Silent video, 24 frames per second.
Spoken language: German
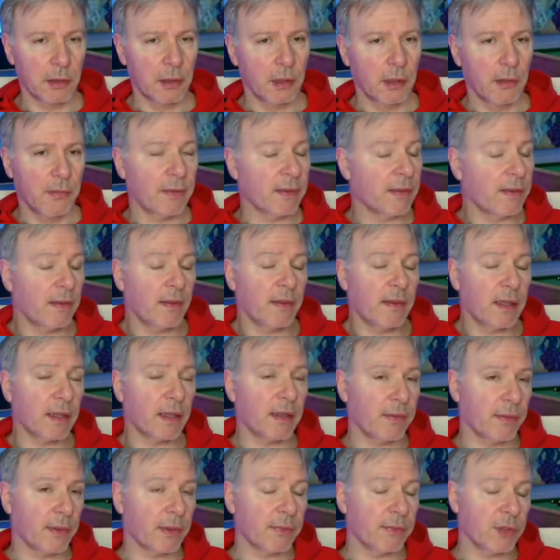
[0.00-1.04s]
was ist als
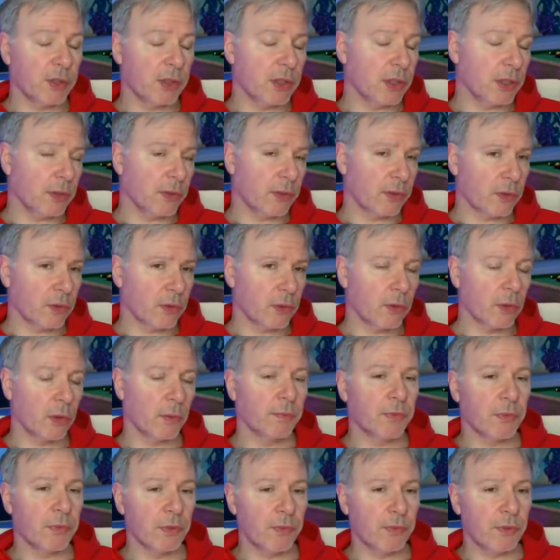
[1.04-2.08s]
an Wichtiges
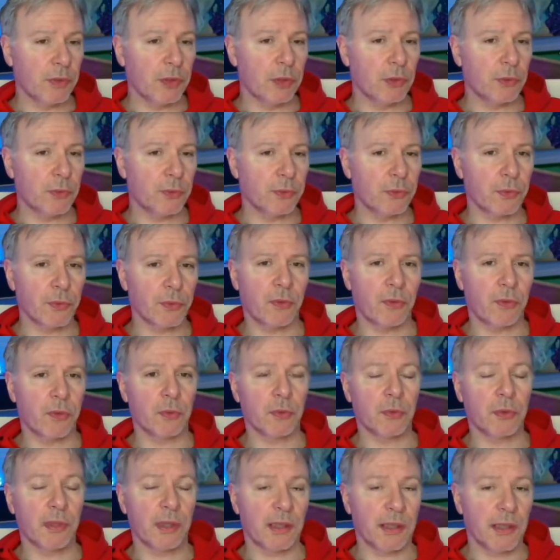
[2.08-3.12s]
gekommen? Die
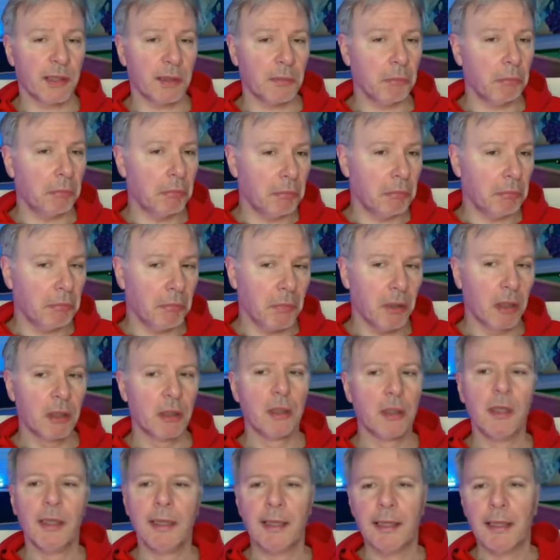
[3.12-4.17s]
Videofunktion, ja, hm,
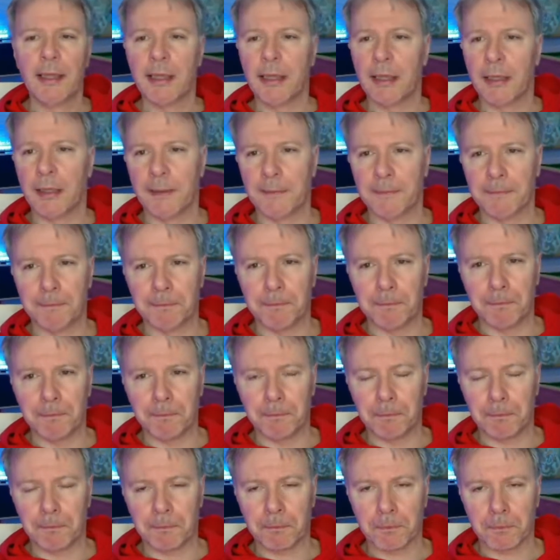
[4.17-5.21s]

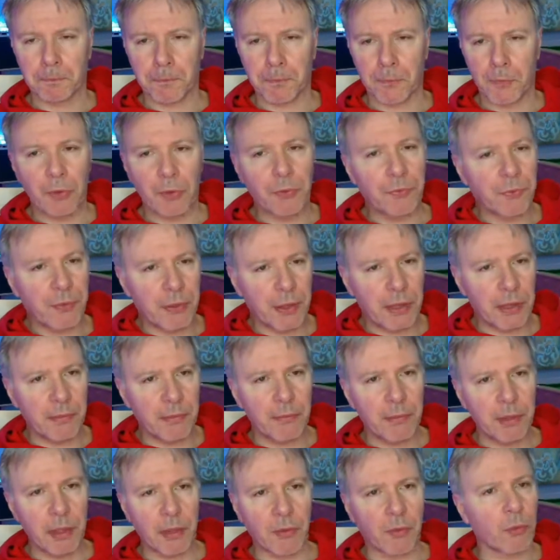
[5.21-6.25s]
ähm, fehlt
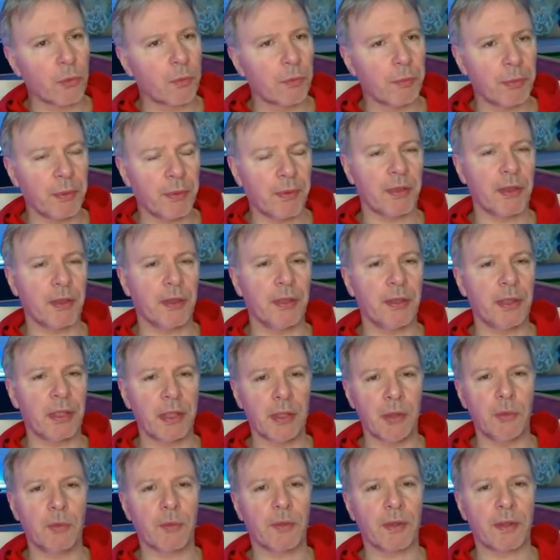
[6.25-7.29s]
mir so ein bisschen die,
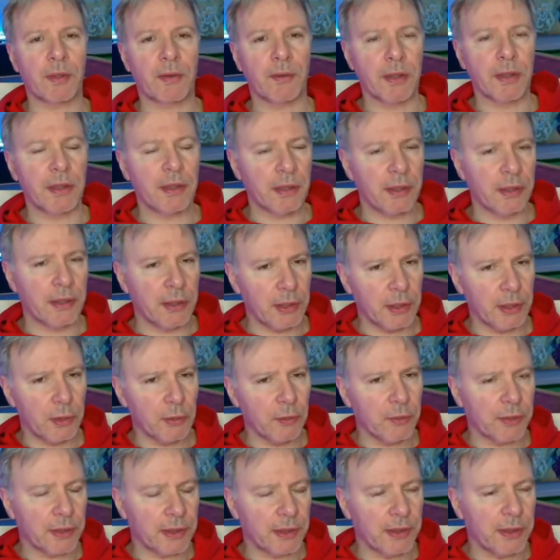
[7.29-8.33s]
Innovat die, die, die
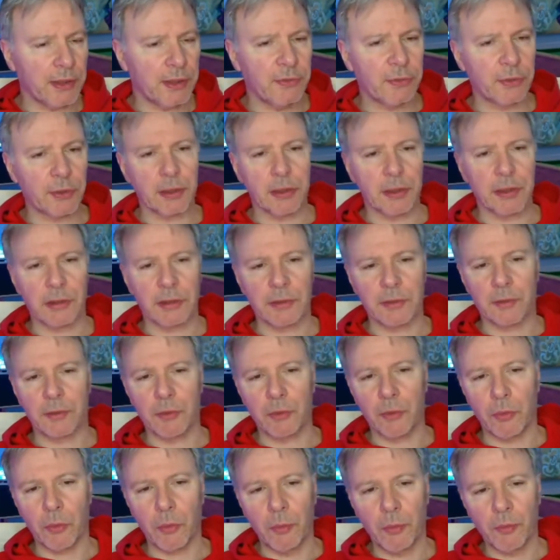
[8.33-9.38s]
innovative äh,
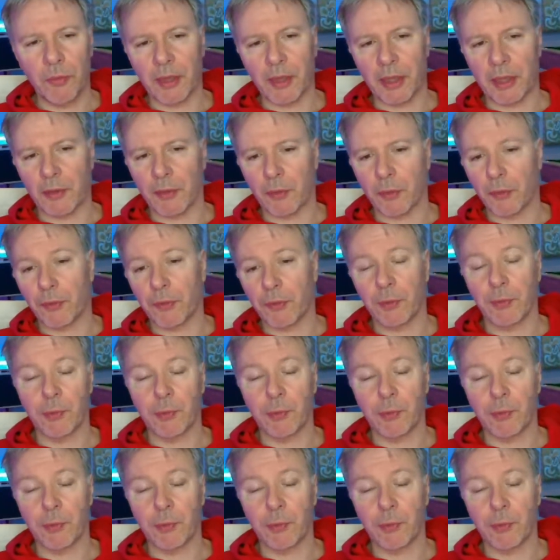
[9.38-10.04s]
Umsetzung von